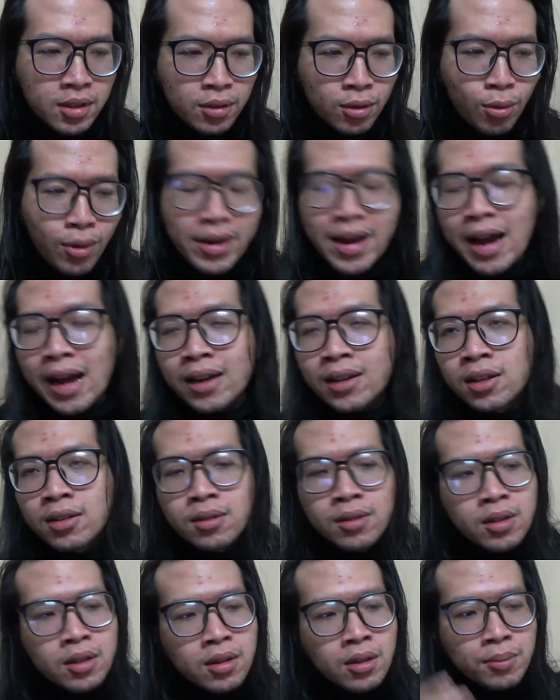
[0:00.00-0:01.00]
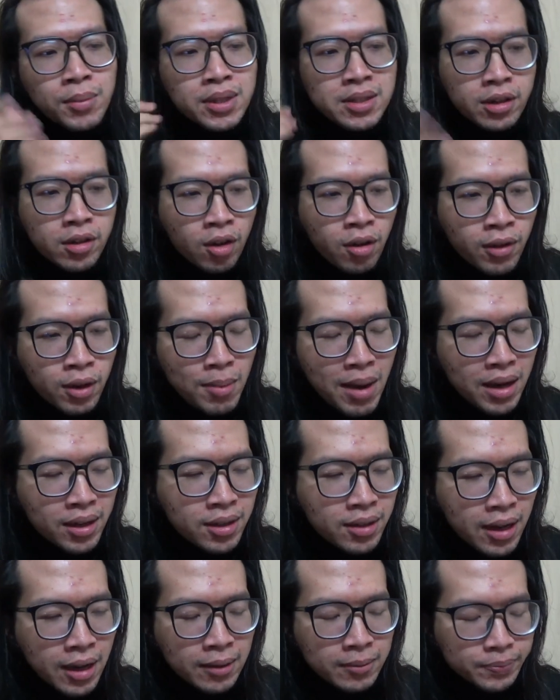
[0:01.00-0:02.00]
có đáng nhưng mình sẽ nói với các bạn
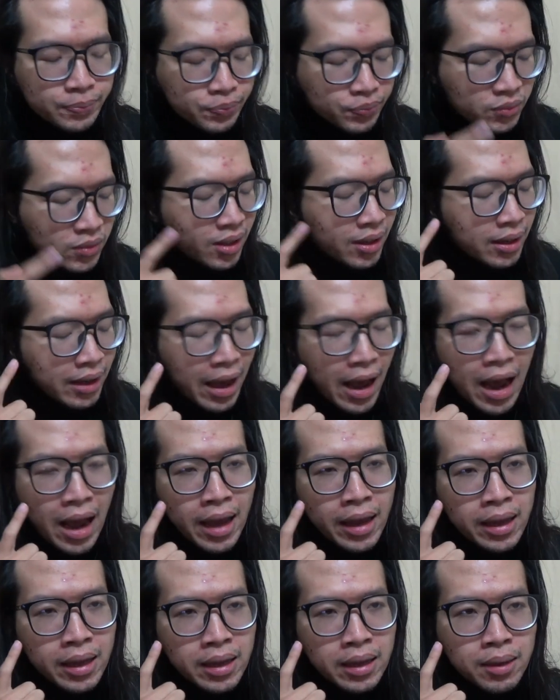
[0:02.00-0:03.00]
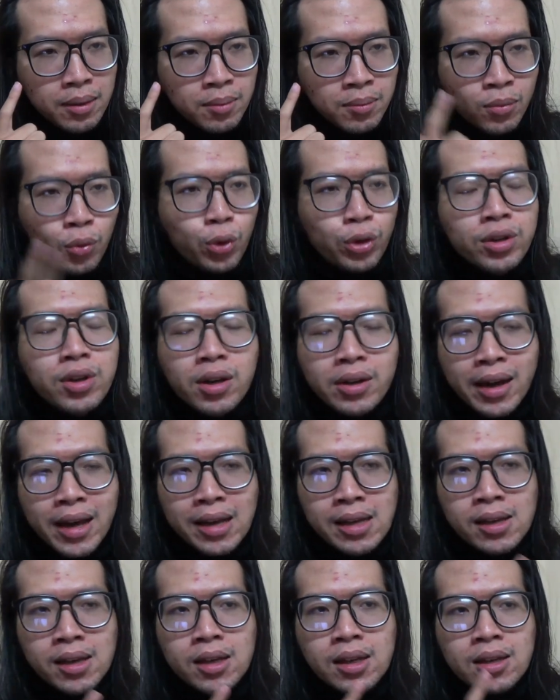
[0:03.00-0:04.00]
như này cái mùi hương
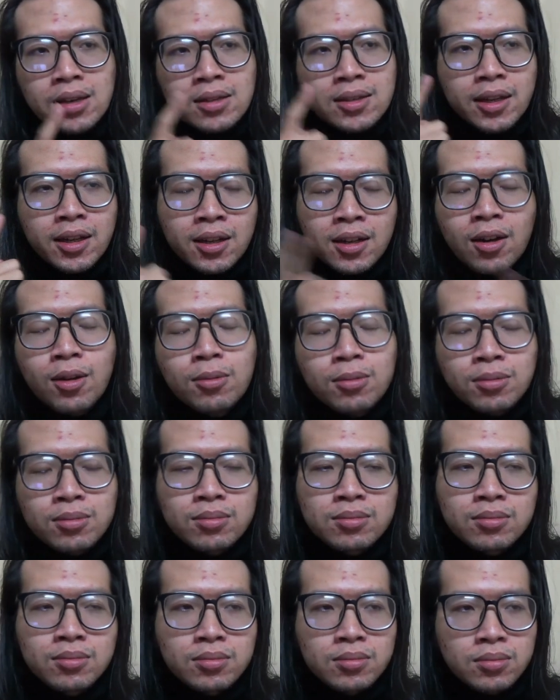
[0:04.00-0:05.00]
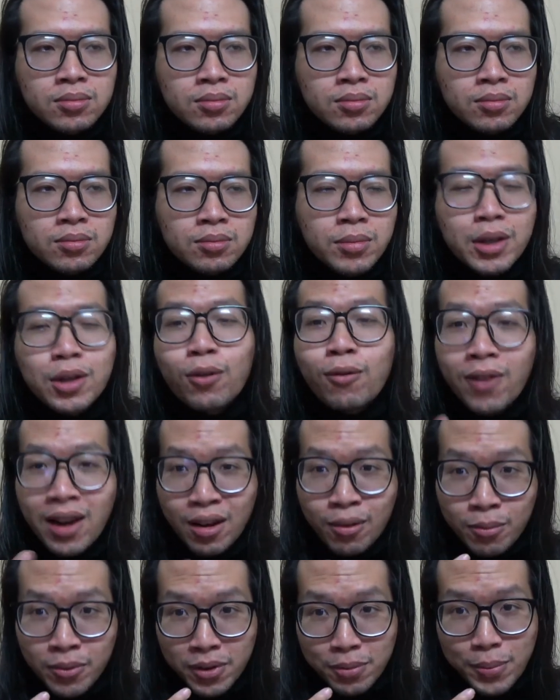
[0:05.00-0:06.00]
này sẽ không mình không phải
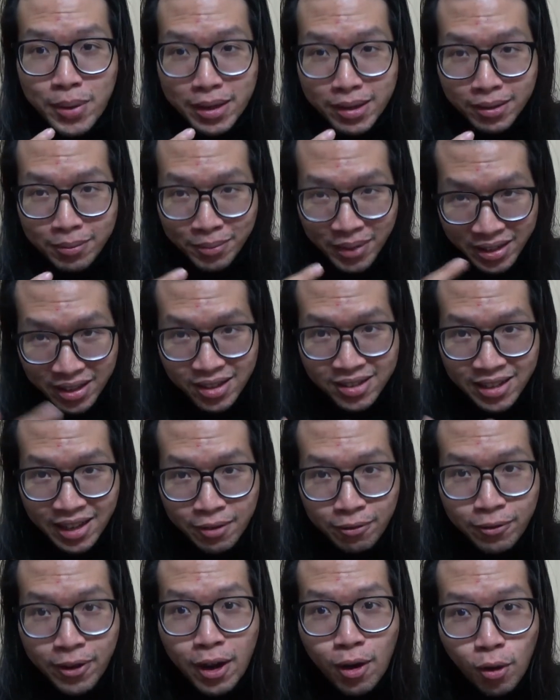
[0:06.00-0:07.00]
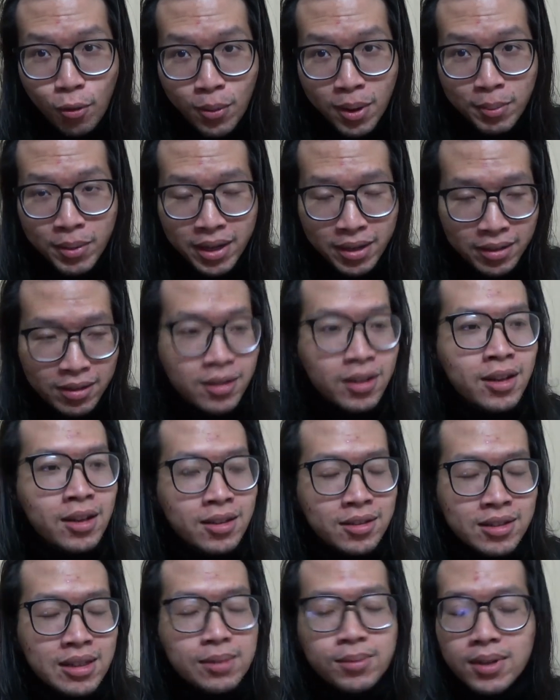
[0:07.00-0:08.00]
là vì mình mình nhận xét fail mà mình
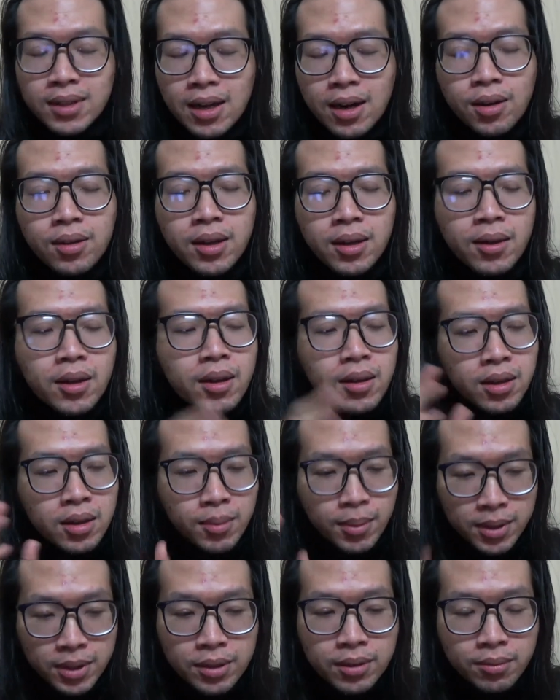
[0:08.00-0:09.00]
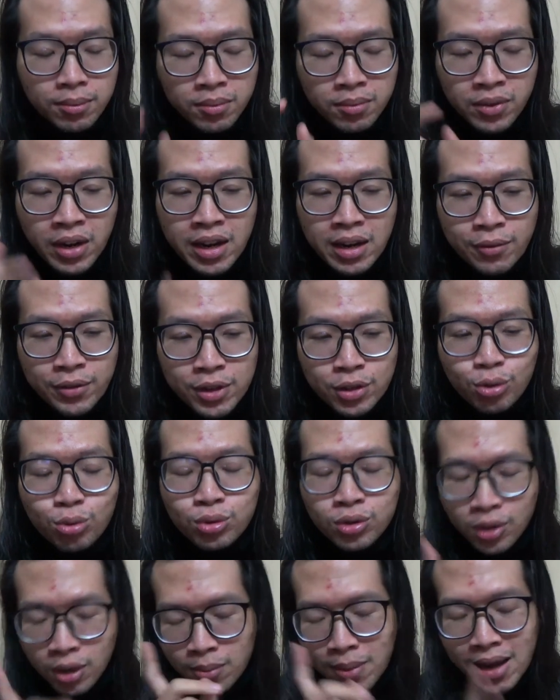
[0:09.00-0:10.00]
gì người ta đâu nha nhưng mà đây là ví dụ
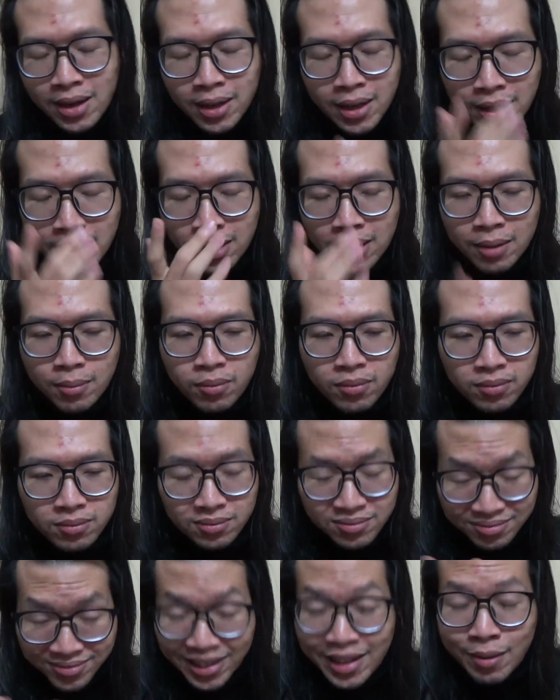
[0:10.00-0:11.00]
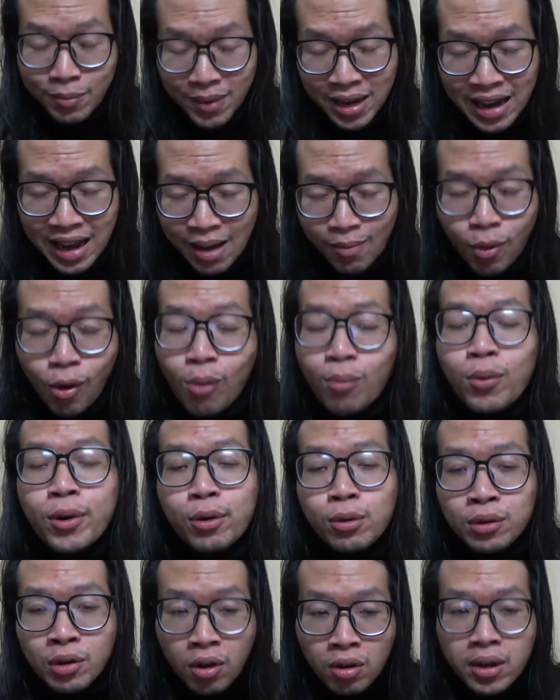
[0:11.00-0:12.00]
cho các bạn thấy rằng là để mà làm
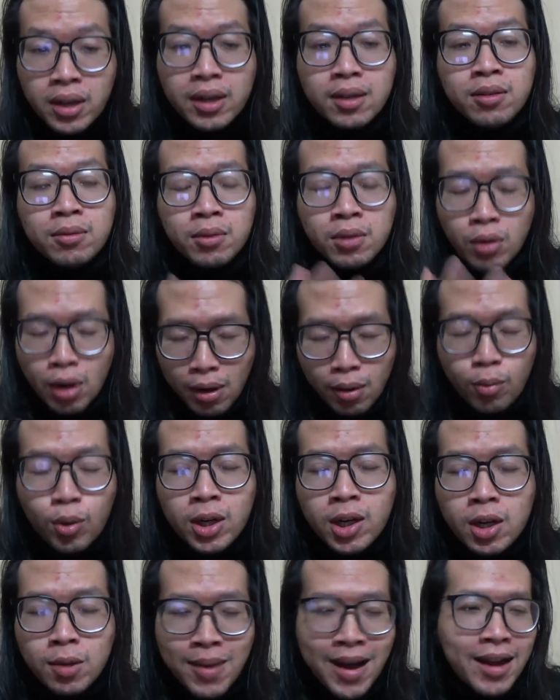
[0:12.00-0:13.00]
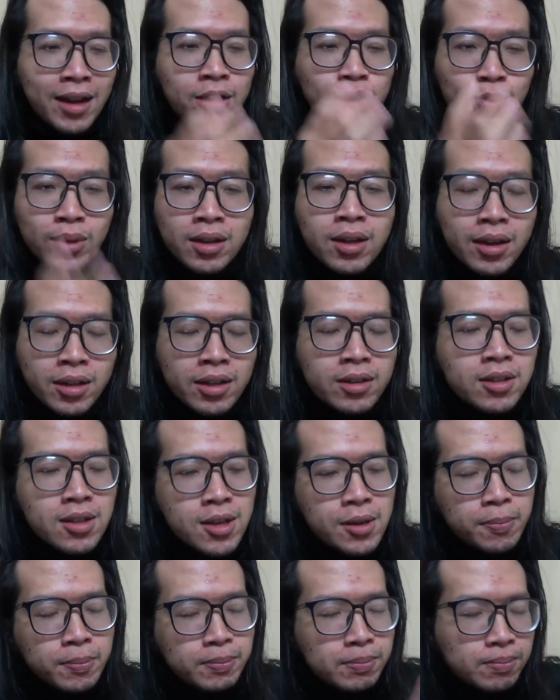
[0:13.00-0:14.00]
homebrew tốt ấy hoặc lúc cơ bản chúng ta cần những gì